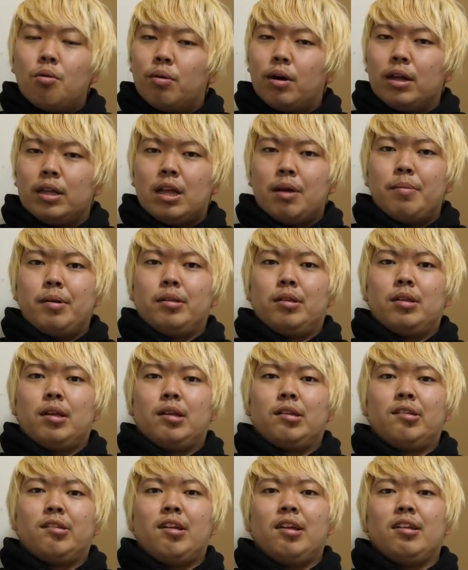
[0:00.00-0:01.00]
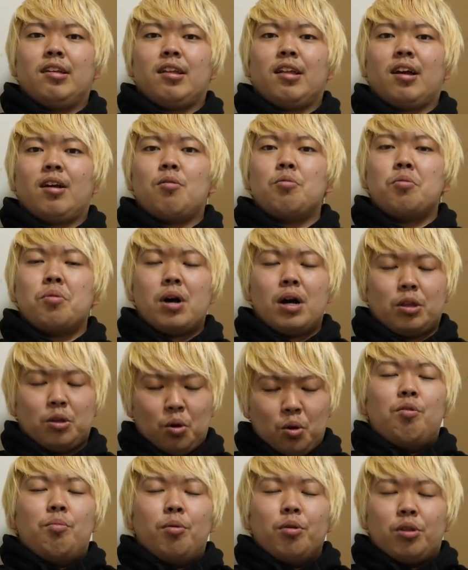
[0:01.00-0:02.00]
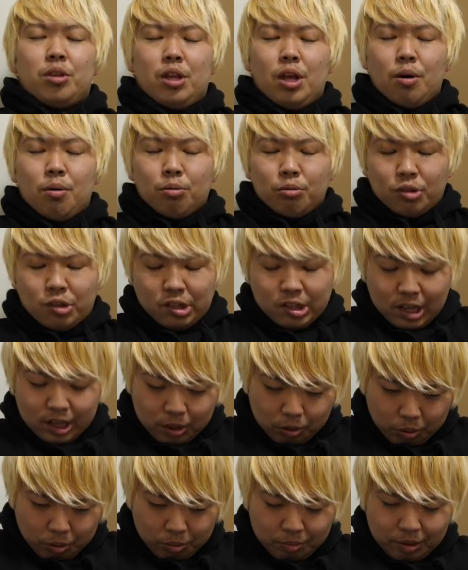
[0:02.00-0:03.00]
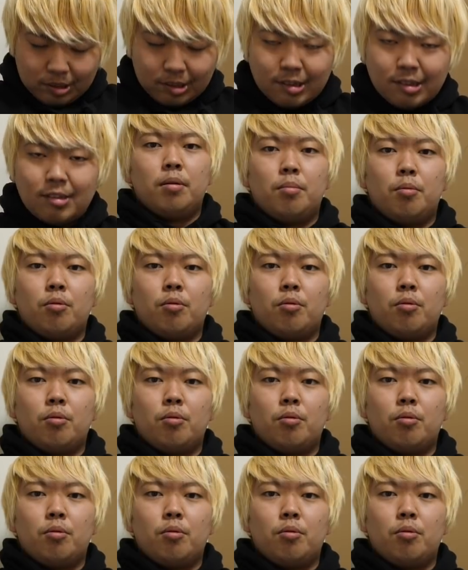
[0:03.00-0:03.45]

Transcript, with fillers: 今回試させていただこうかと思っておる次第でおります。